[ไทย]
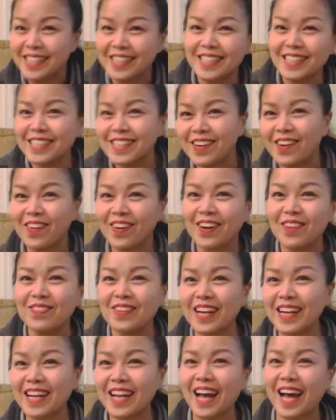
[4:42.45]
ฉันจะออกกำลั
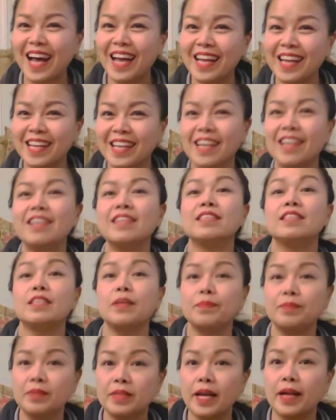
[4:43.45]
งกาย สิบ
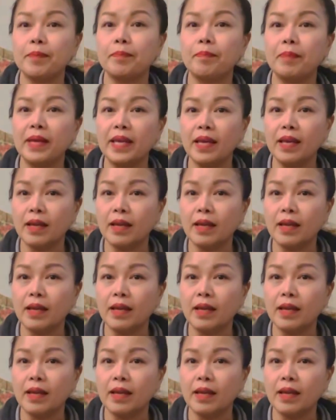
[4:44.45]
เจ็ดปี